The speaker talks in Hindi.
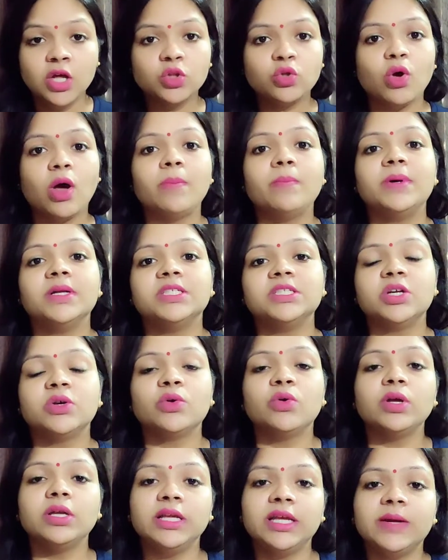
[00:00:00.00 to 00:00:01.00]
तो आप बच्चे
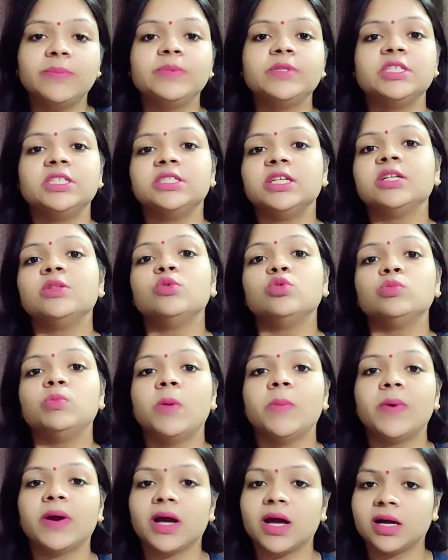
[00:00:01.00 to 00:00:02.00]
को ये चीज़ें दूध
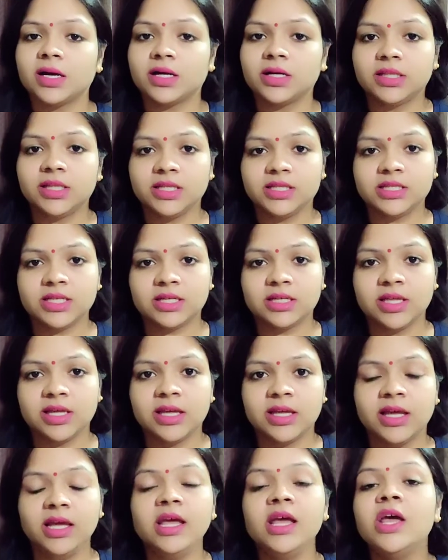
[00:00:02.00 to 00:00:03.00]
में पकाकर दे सकते
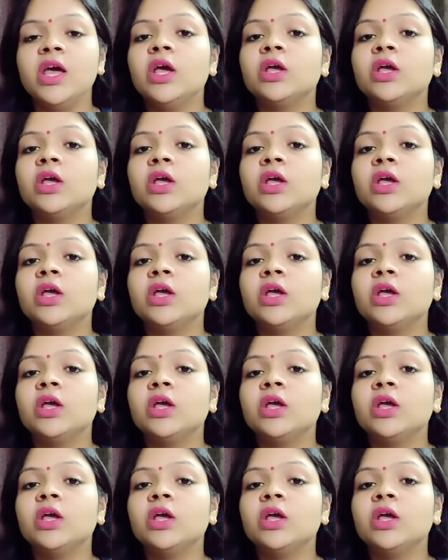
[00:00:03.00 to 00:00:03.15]
हैं